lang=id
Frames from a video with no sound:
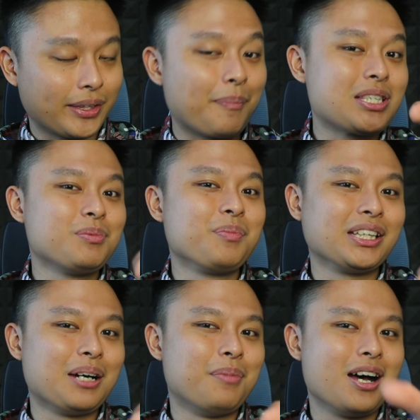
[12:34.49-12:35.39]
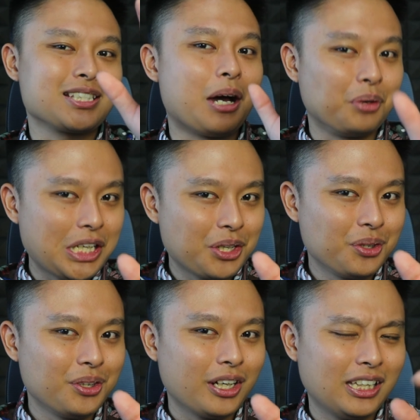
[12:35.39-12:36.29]
Tapi sebelum kita bahas
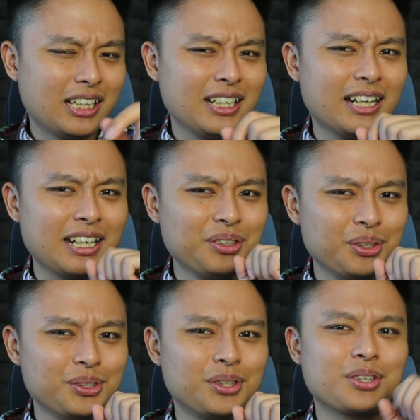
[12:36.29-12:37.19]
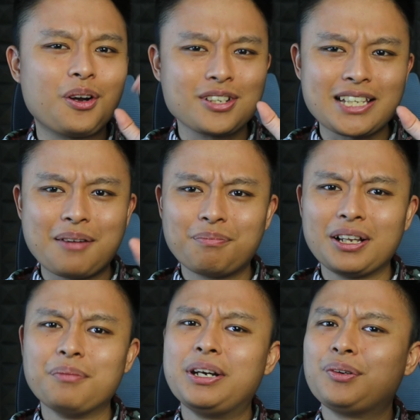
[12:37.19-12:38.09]
audio, kita dengerin dulu call
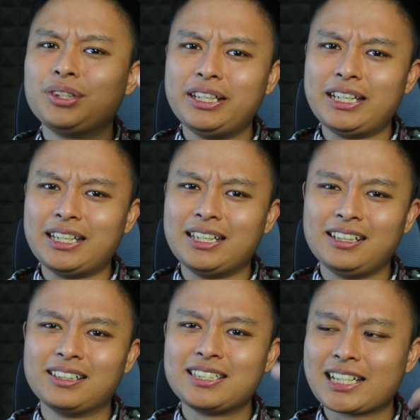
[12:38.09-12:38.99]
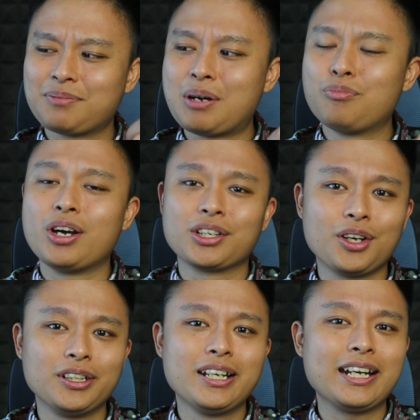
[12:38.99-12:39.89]
sample berikut ini. Kita cek kemampuan
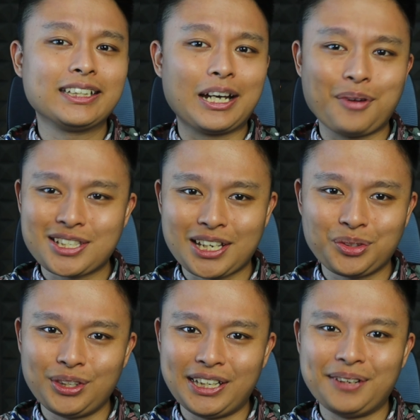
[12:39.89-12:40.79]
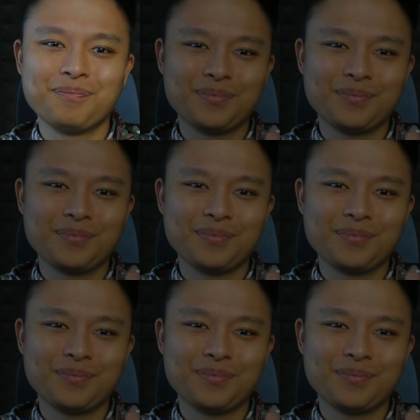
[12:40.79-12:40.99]
call dari TWS satu ini.